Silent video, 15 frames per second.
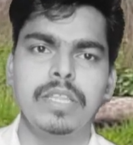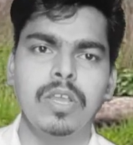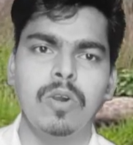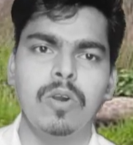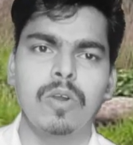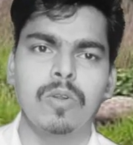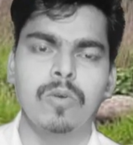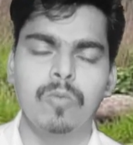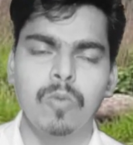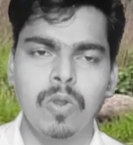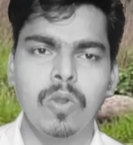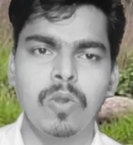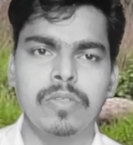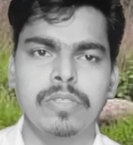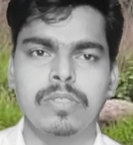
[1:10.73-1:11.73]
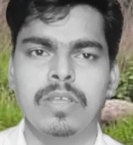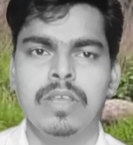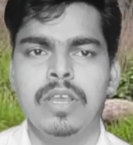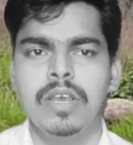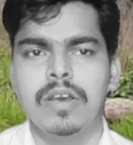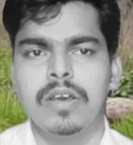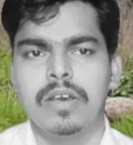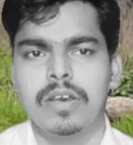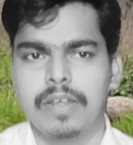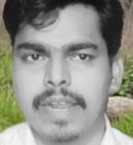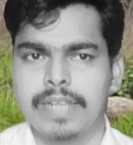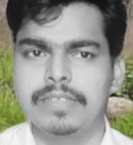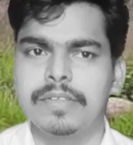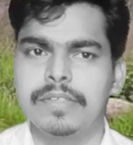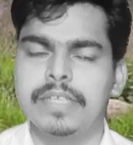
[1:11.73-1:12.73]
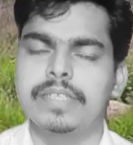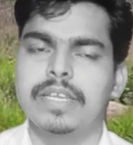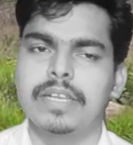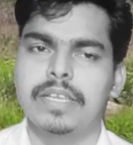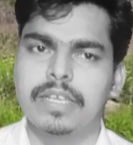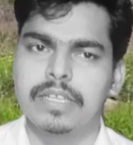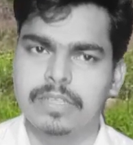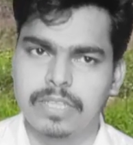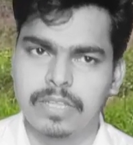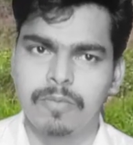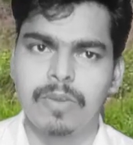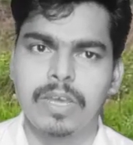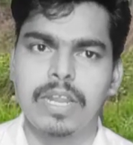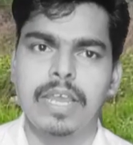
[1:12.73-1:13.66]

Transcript: थे और वो लोग रांची से चल के देवघर